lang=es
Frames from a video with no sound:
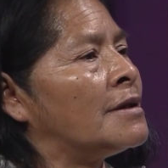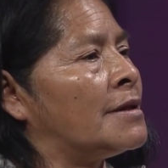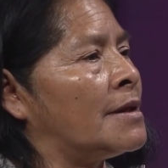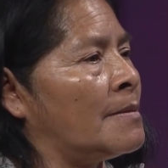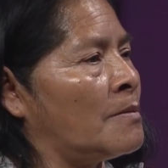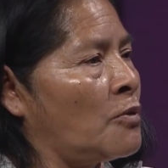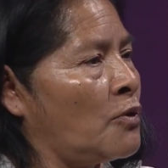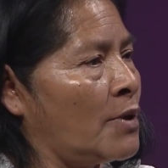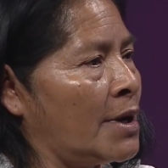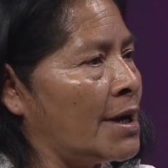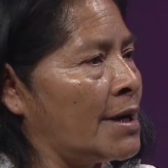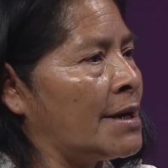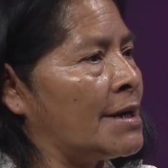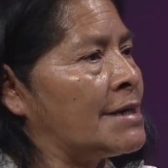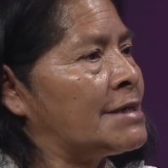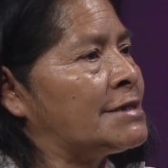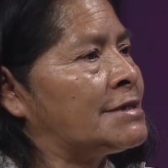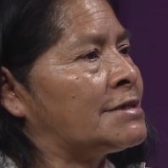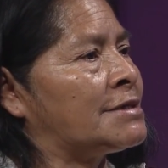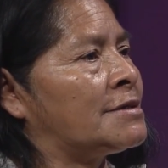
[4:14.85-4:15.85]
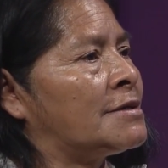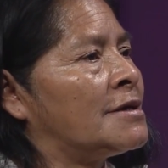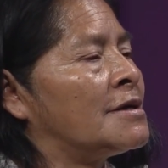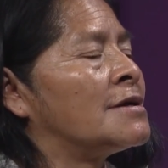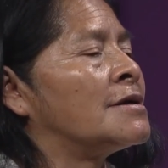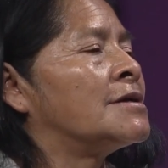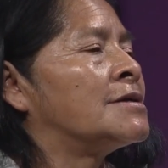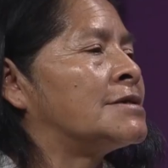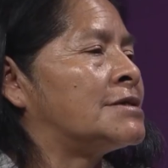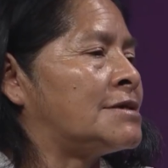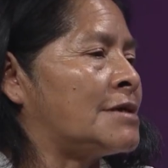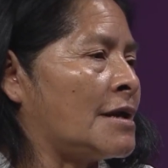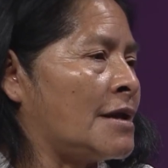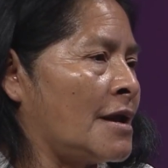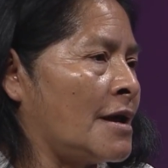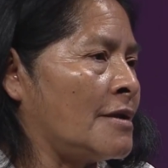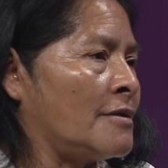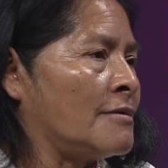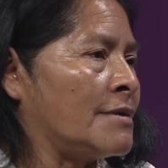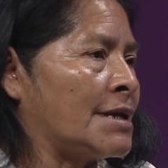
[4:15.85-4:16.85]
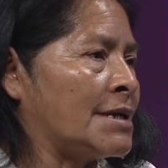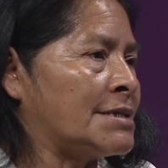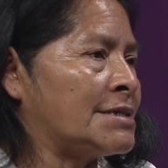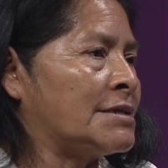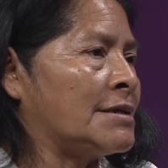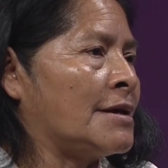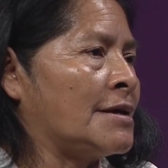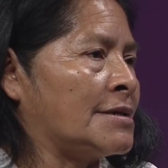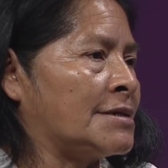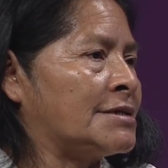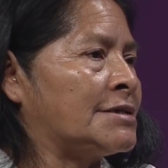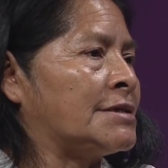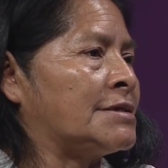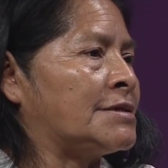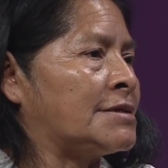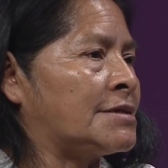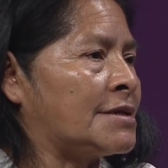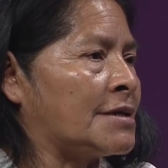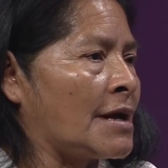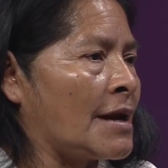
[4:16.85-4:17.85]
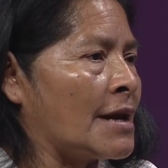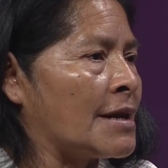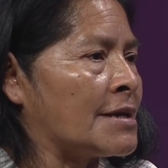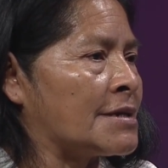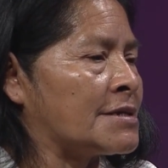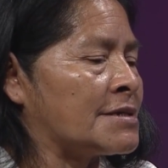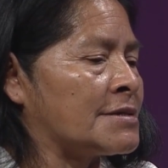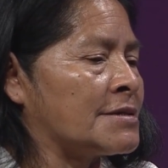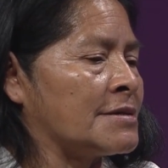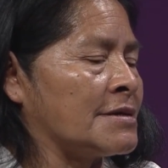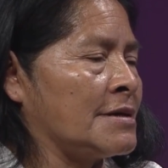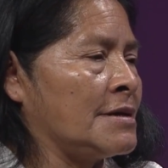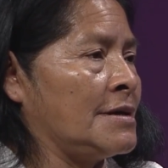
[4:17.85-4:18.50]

de mujeres sanadoras ancestrales.